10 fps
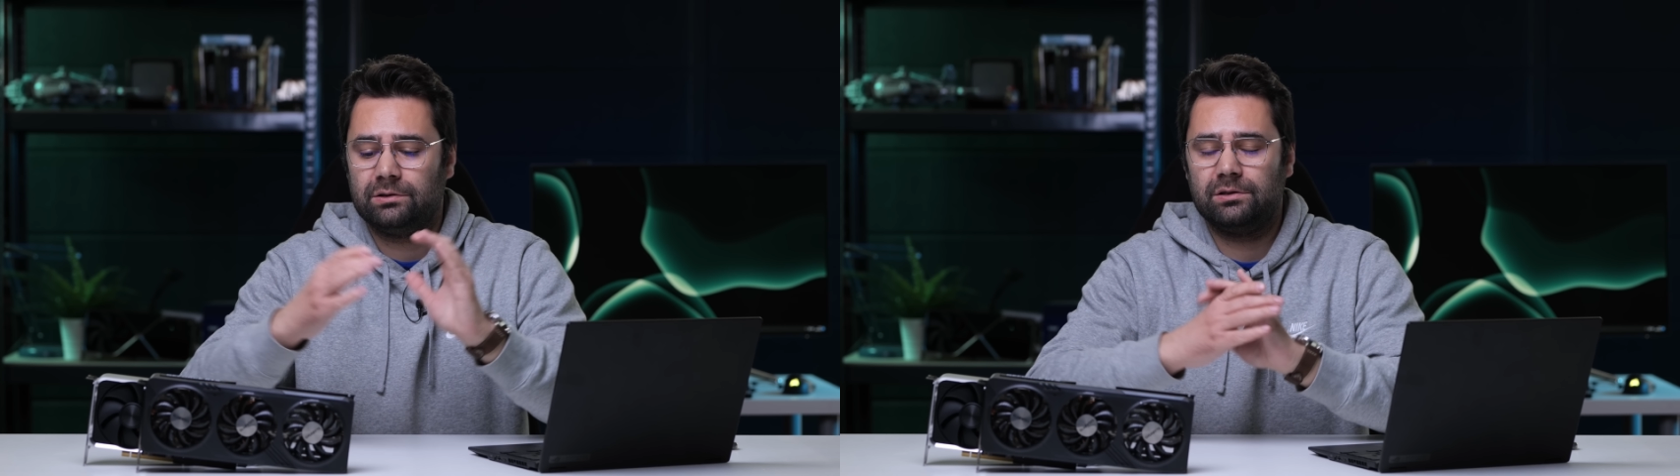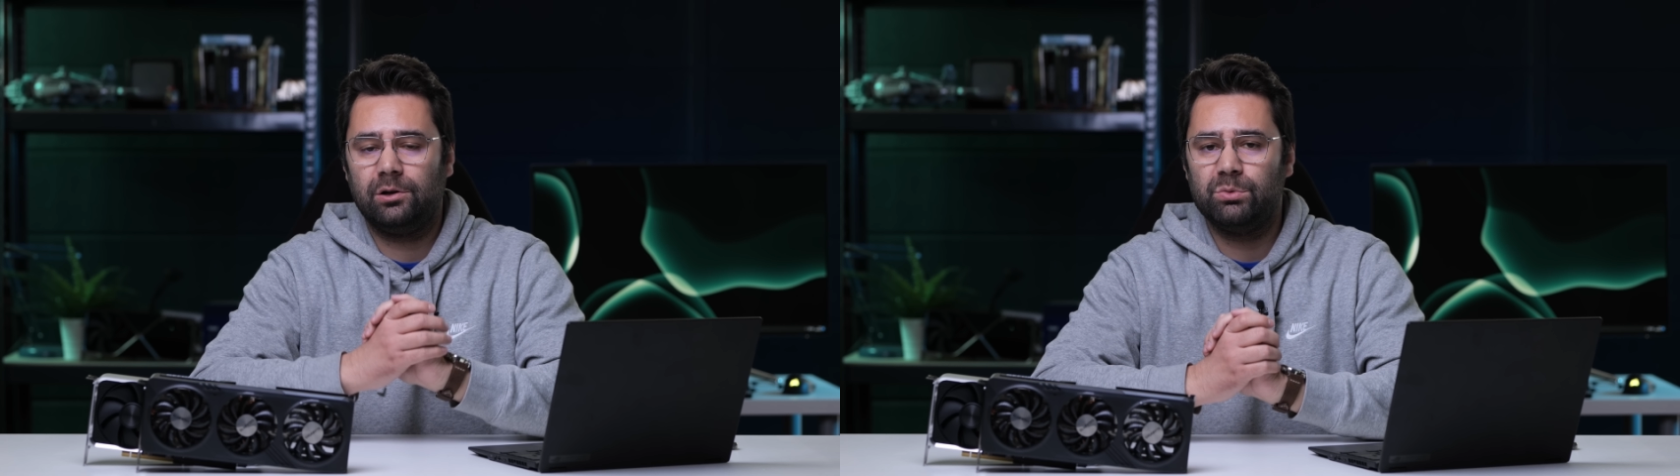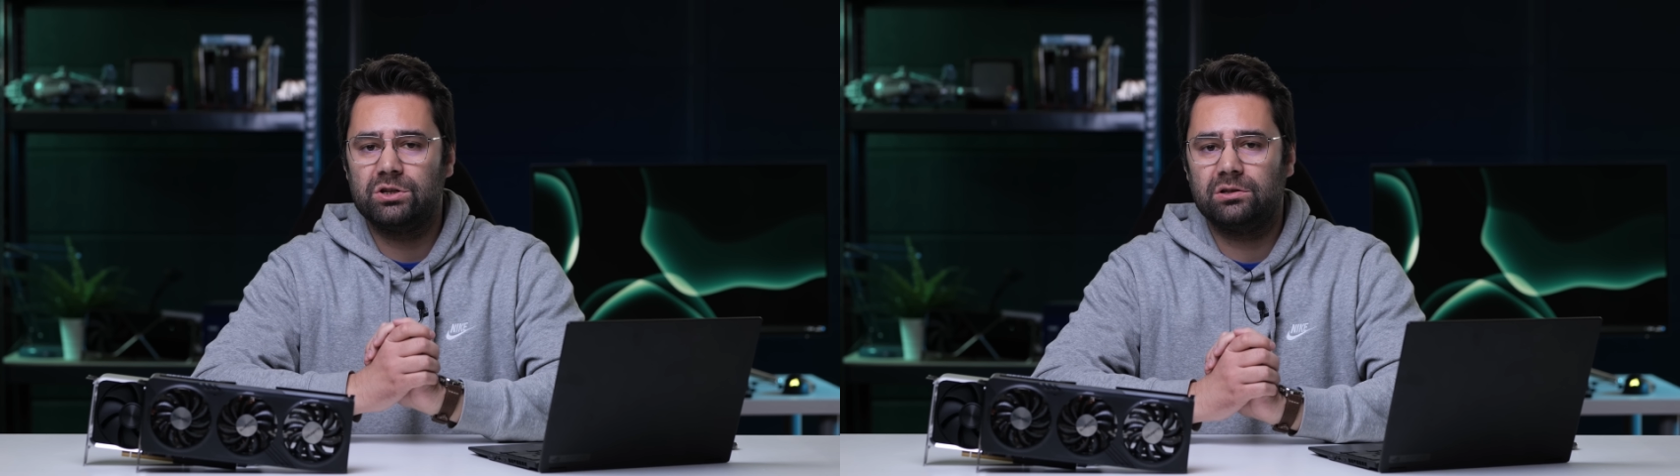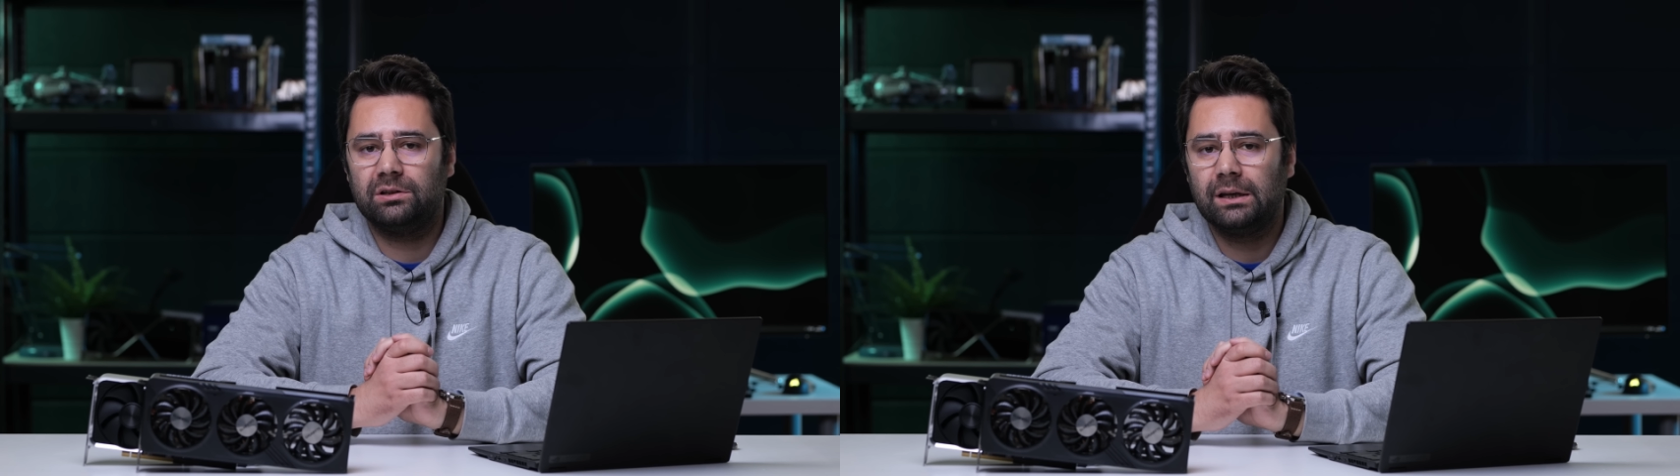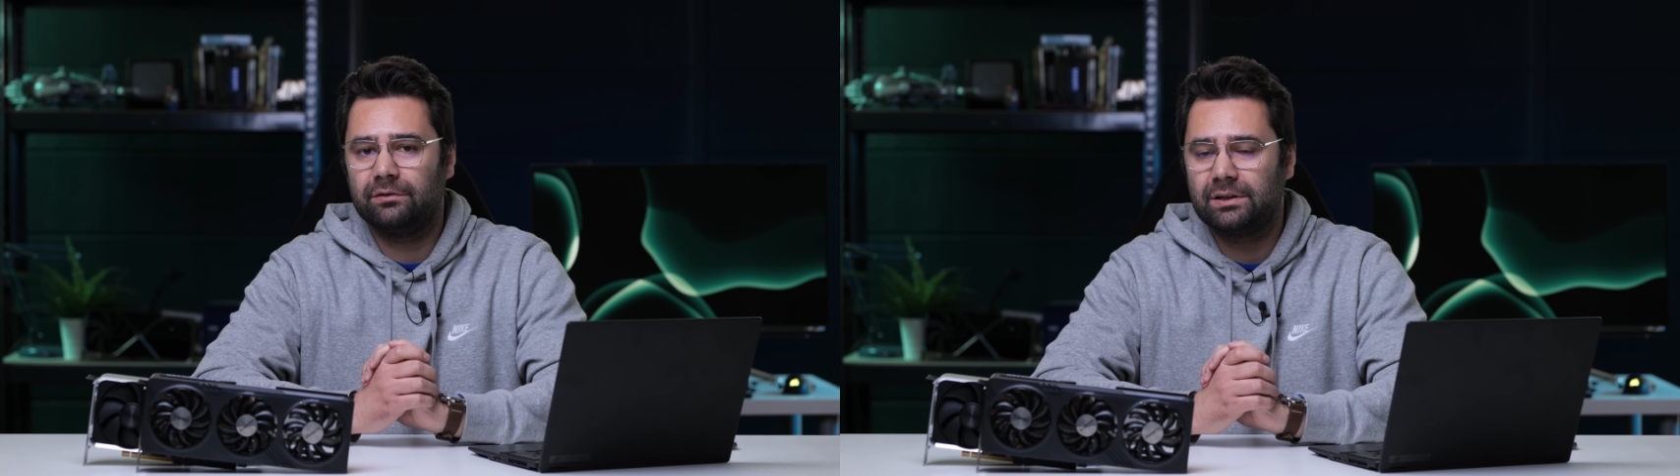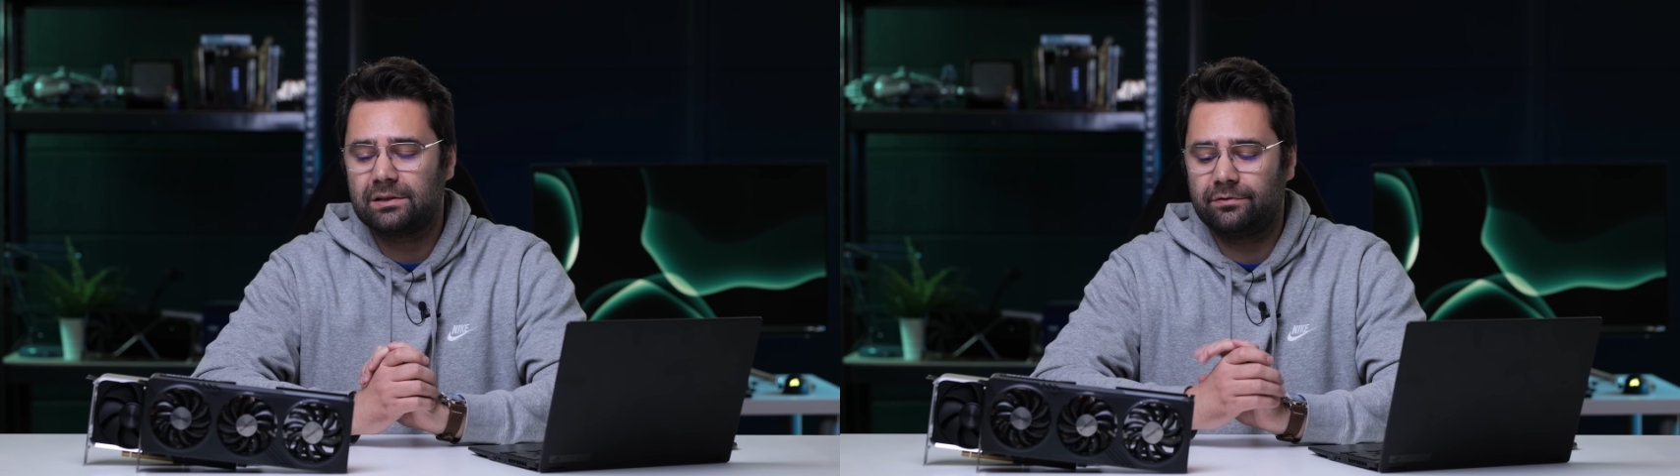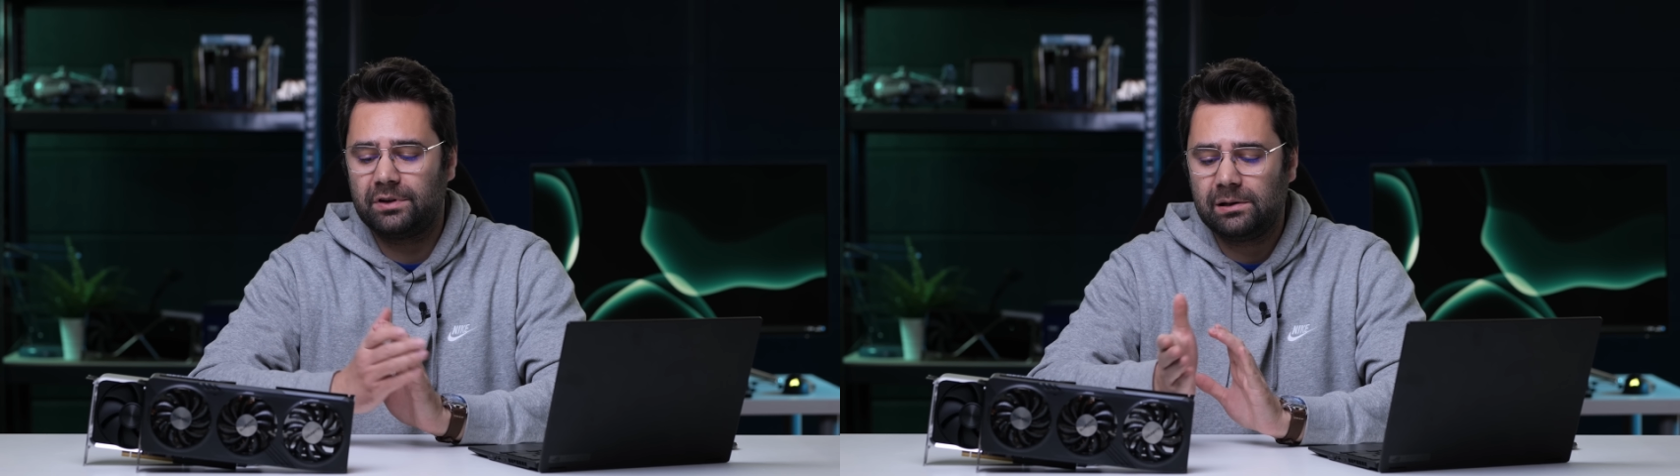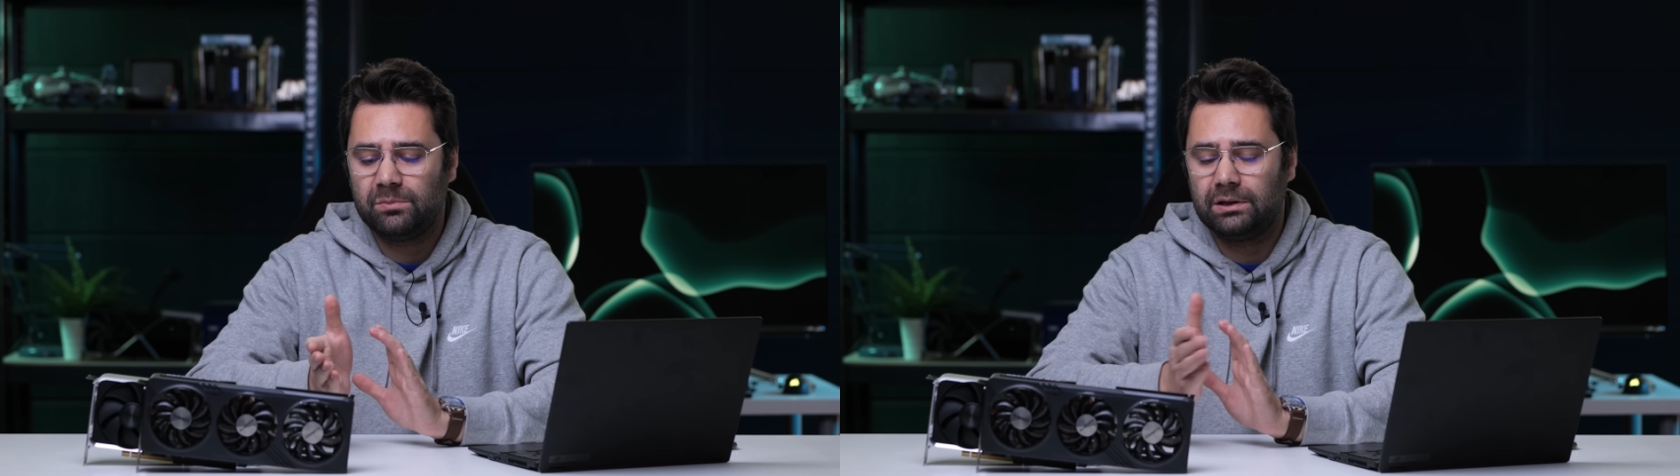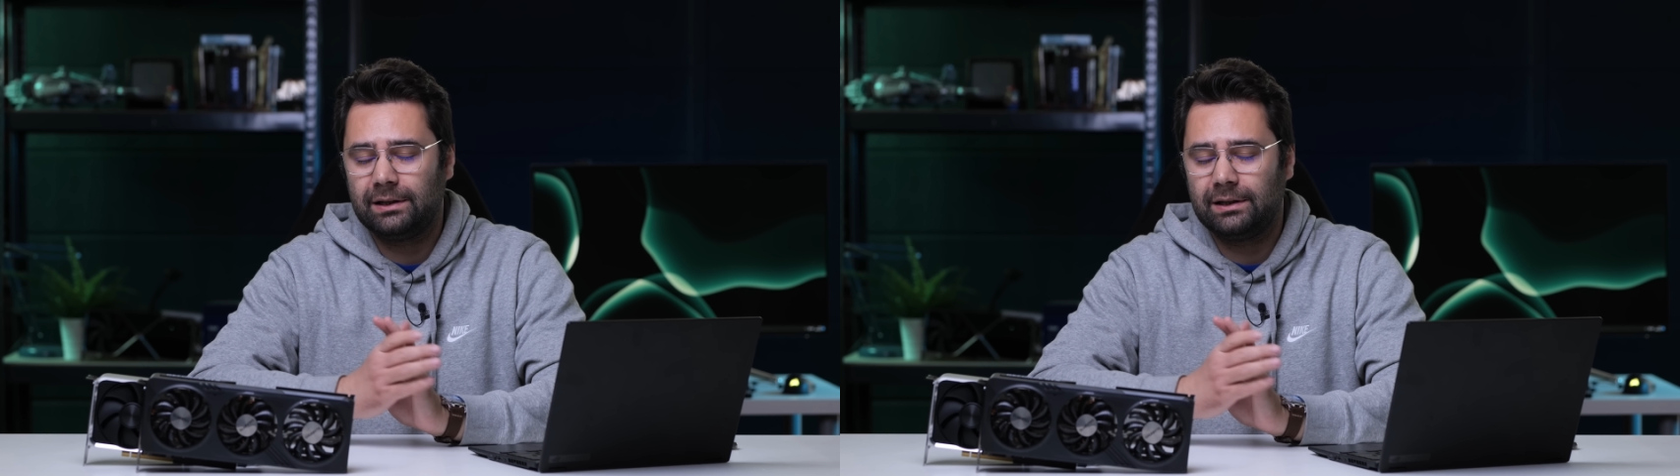zrobić dla Was film